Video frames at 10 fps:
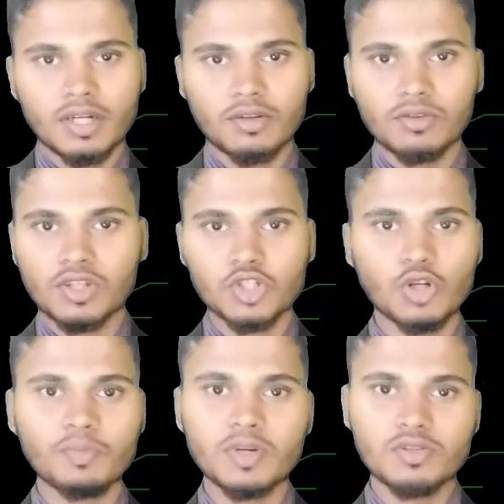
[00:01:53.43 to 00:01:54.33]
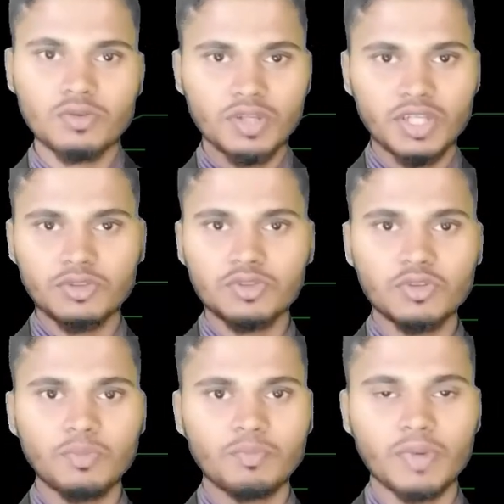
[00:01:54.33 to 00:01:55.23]
কেননা সব কিছু
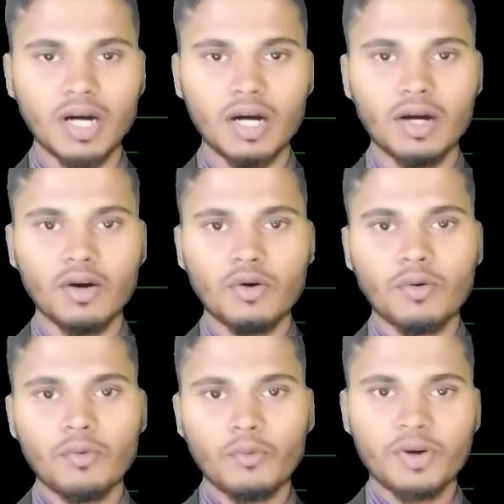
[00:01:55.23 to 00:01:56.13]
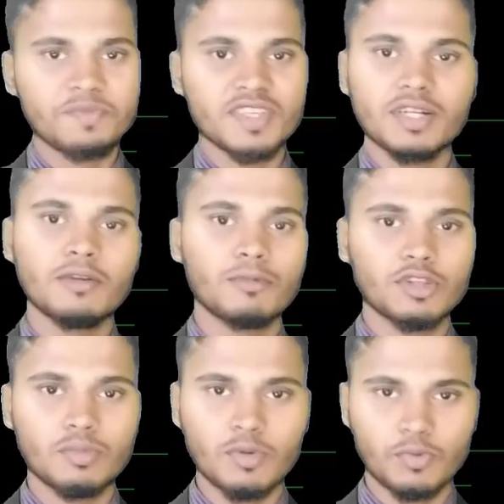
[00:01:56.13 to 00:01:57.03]
ইউটিউব বা ওয়েবসাইটের
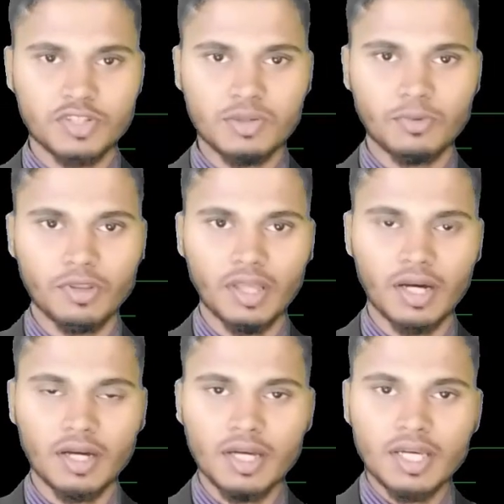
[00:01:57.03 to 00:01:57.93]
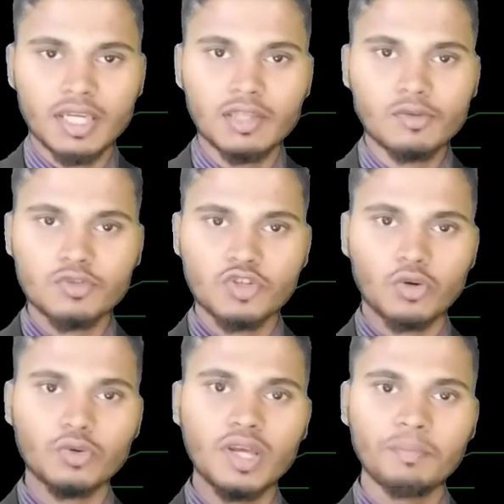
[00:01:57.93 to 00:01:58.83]
মাধ্যমে পসিবল না কিন্তু
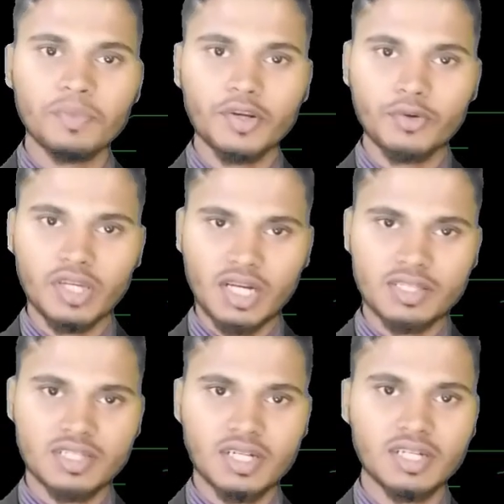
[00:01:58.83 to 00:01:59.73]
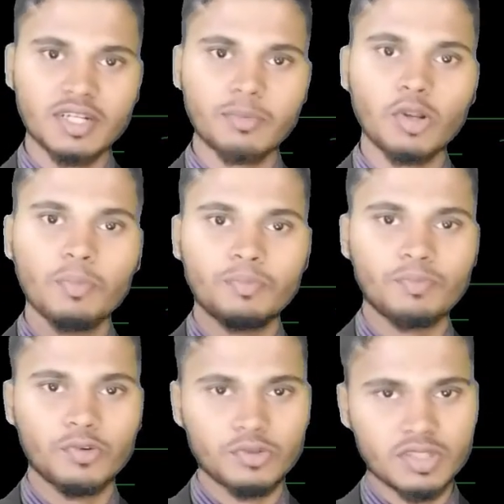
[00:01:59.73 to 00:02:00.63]
যখন আপনার ওই কাজটাকে ডেভেলপ
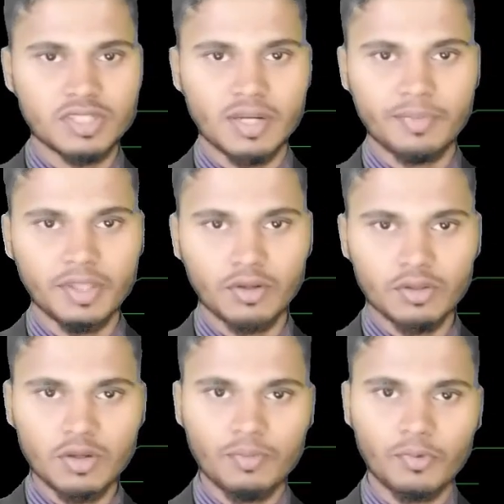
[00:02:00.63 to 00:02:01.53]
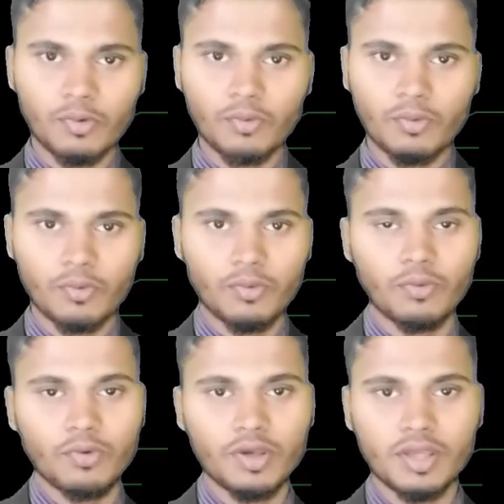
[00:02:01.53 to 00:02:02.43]
করতে যাবেন অথবা
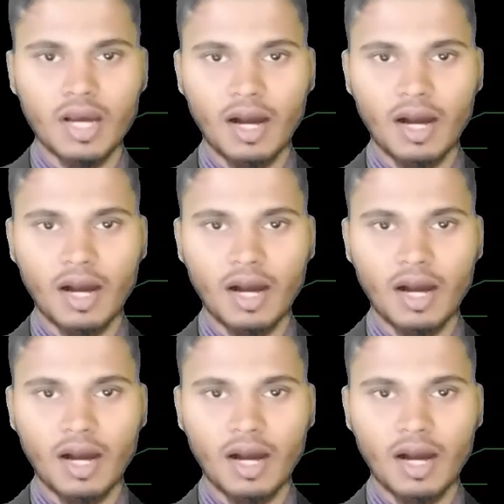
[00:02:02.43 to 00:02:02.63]
ওই